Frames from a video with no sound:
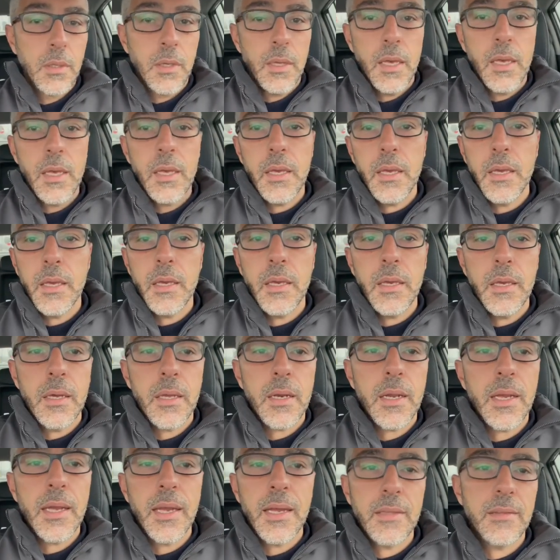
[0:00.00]
E eh,
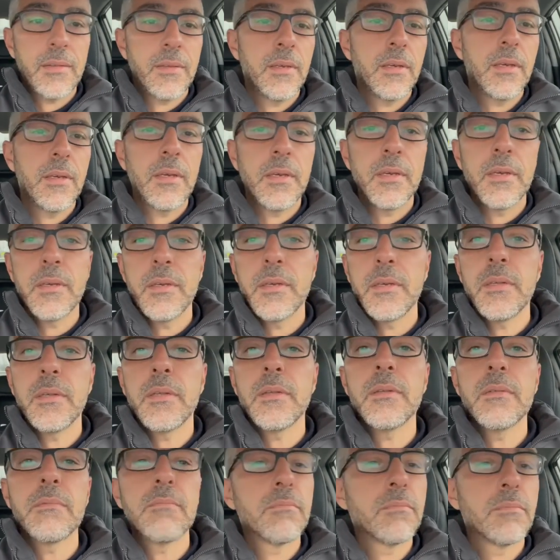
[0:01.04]
ragazzi,
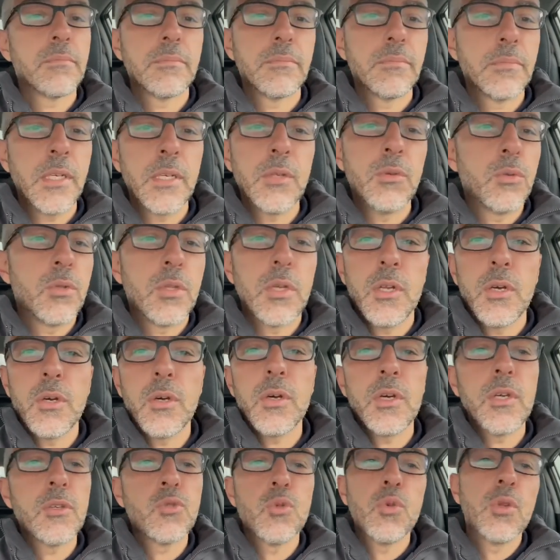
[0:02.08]
è inutile, il
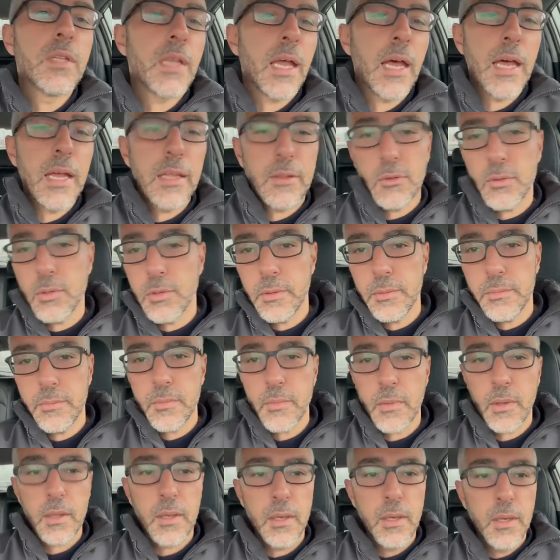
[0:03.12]
risultato
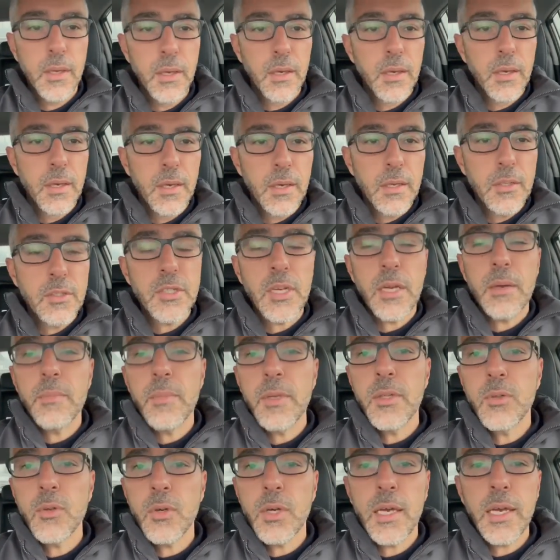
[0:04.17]
cioè,
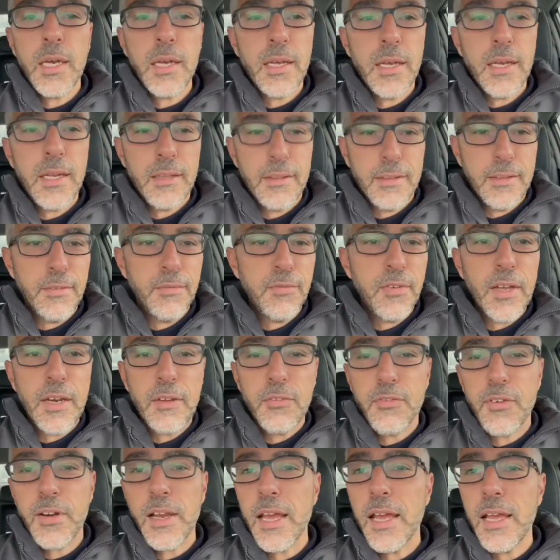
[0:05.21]
mi tocca fare
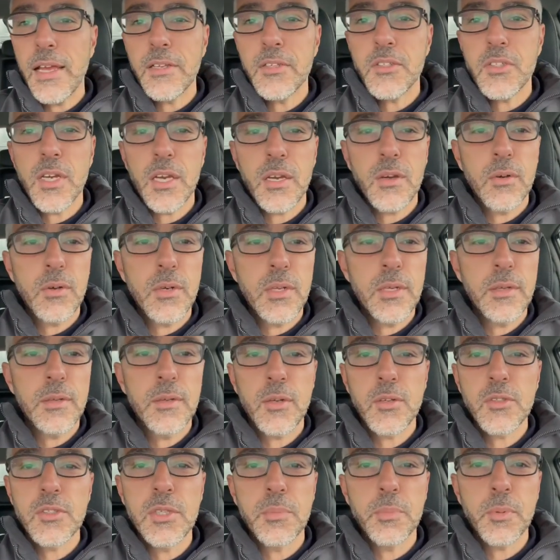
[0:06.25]
Francia con i
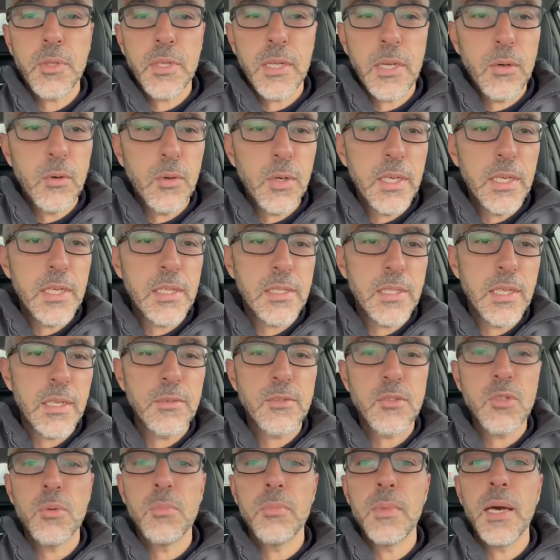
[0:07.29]
nostri protagonisti,
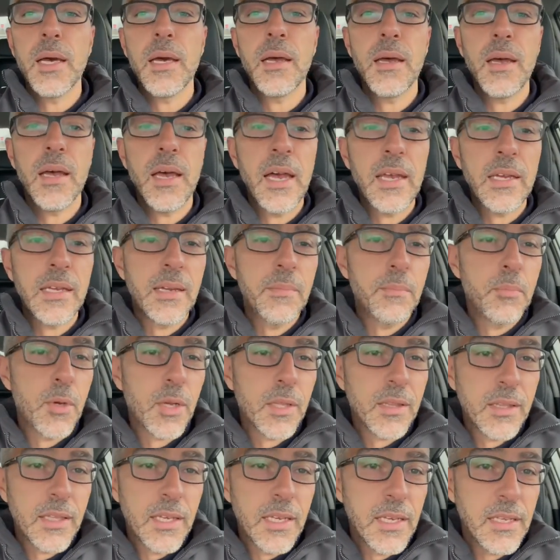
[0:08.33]
insomma, anche più
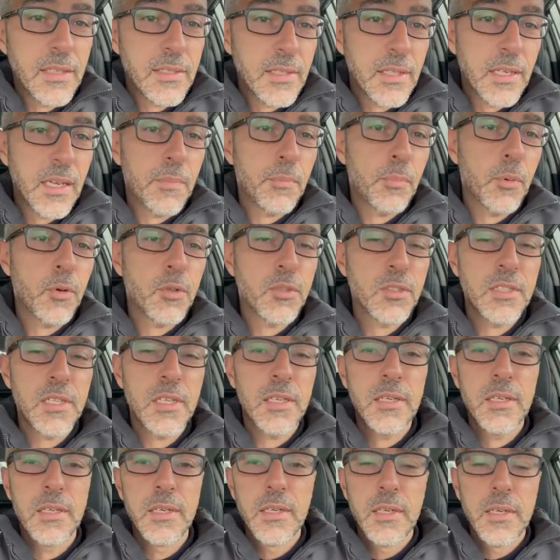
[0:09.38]
attesi, che
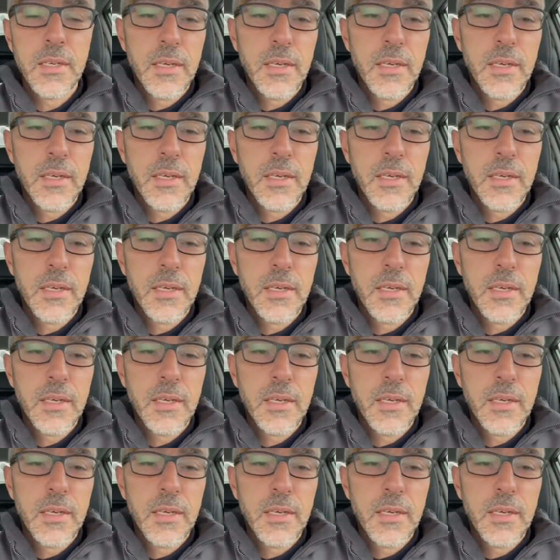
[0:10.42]
forse